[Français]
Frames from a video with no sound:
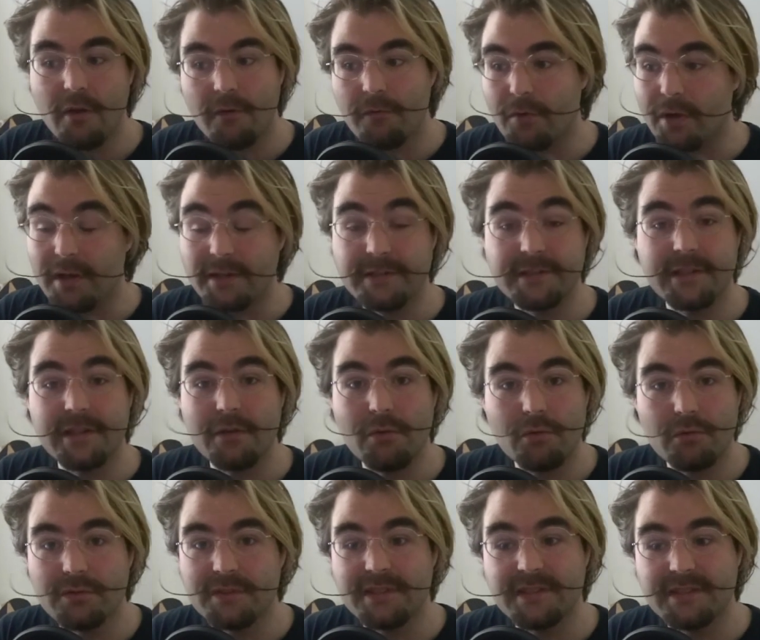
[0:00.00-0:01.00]
Voilà, c'est
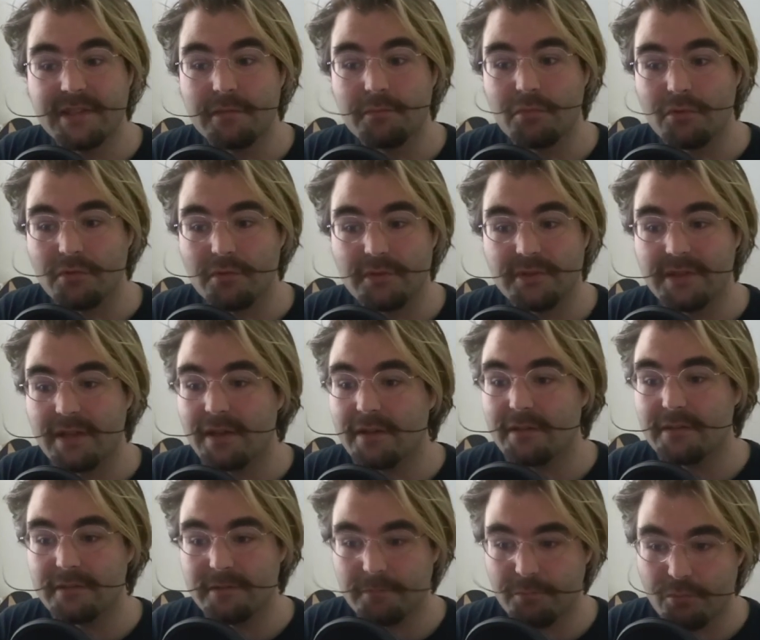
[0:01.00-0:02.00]
aussi simple que
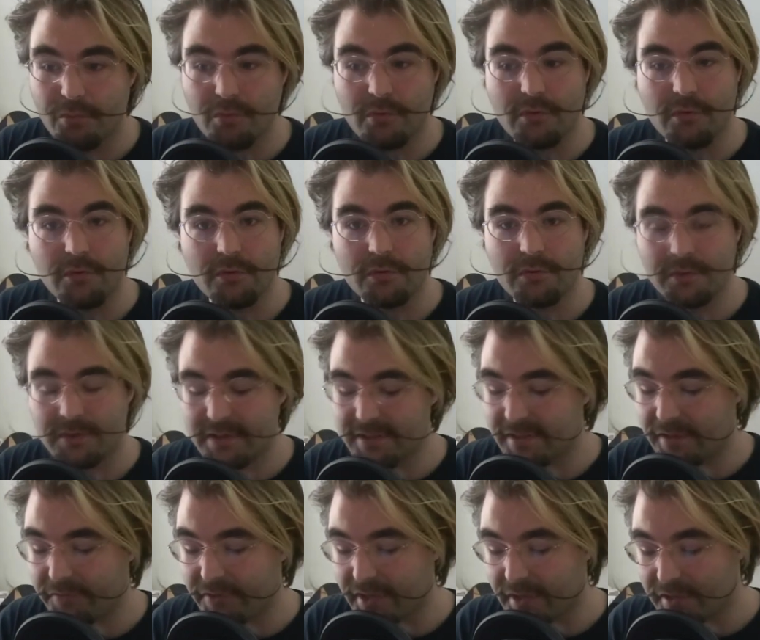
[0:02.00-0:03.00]
ça pour le côté
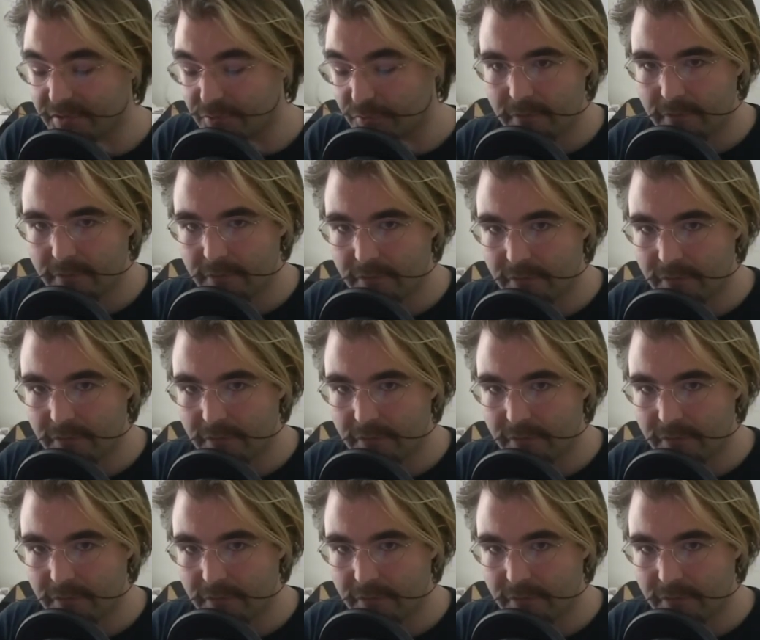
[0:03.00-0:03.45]
navigation.